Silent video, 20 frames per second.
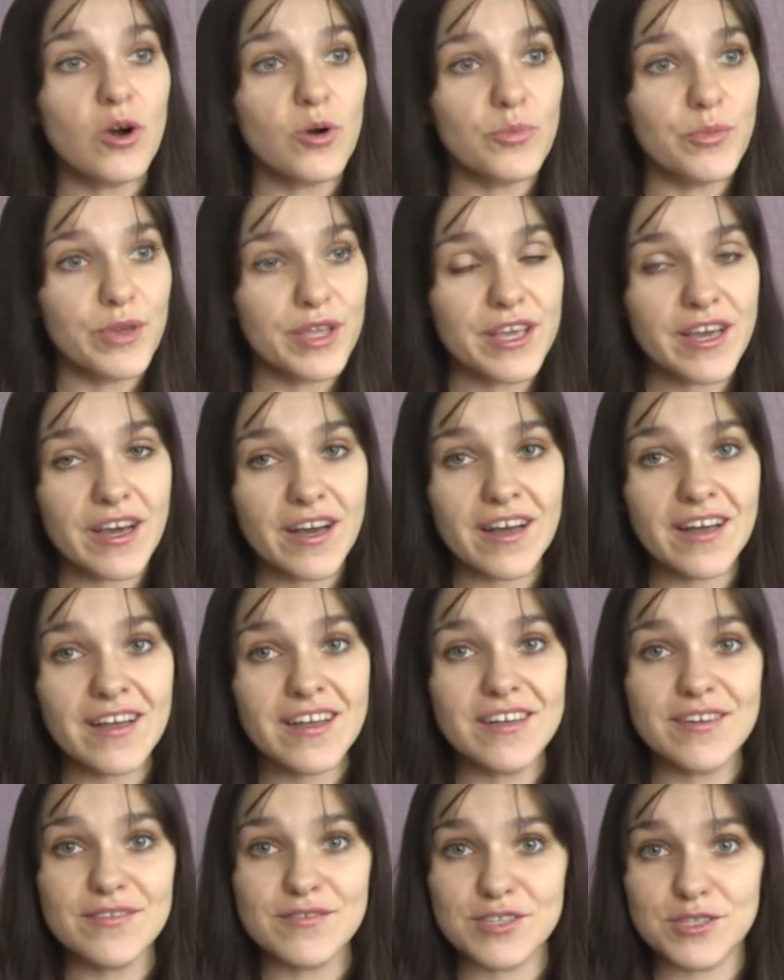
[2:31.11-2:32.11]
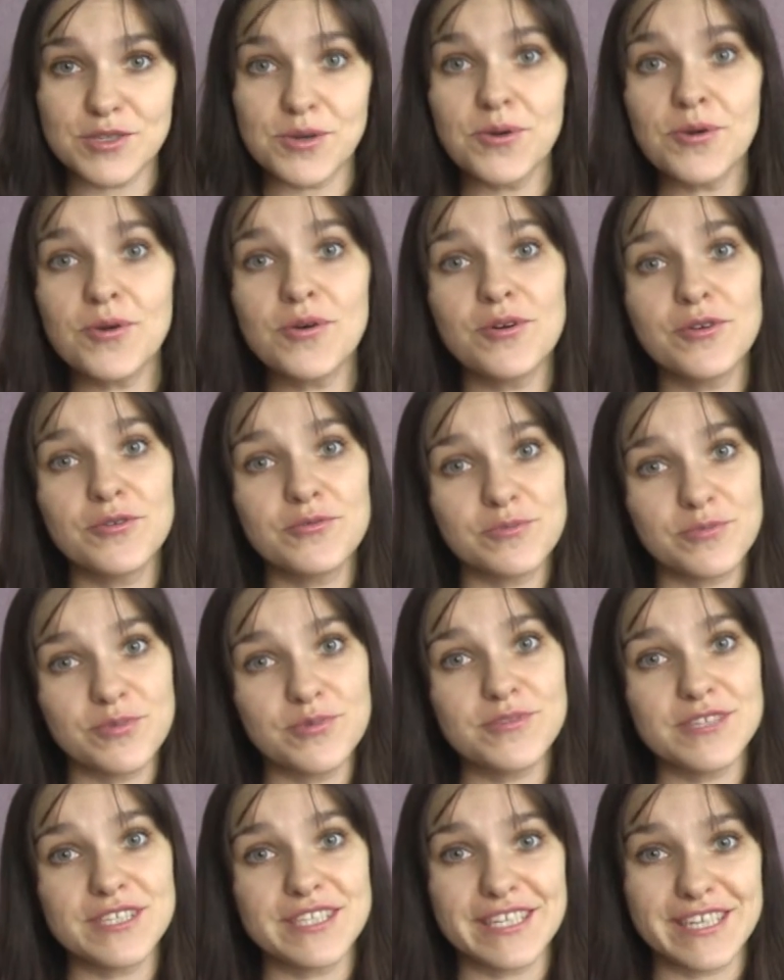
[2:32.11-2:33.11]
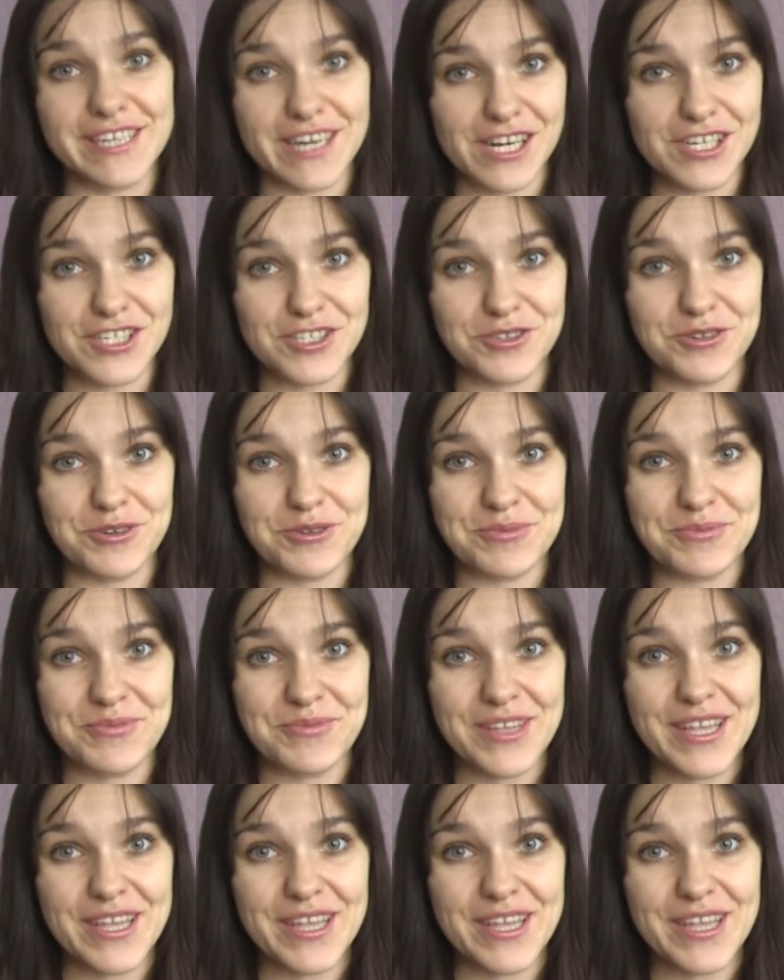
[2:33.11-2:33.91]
У меня все будет хорошо.